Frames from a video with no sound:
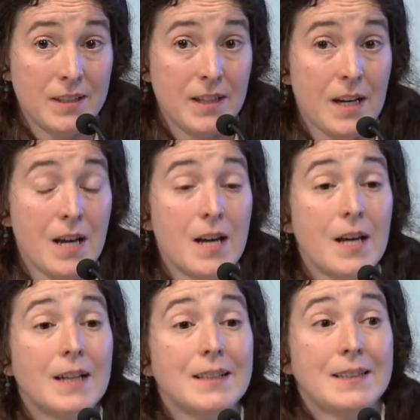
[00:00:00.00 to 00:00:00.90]
ser
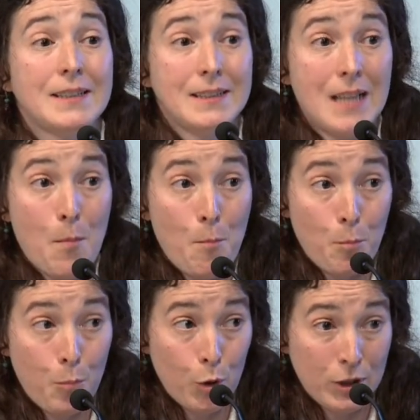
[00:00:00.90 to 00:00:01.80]

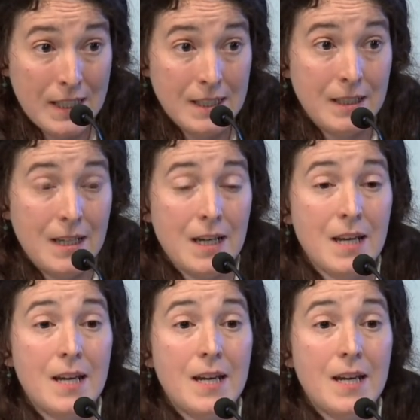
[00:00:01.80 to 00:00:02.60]
tan potente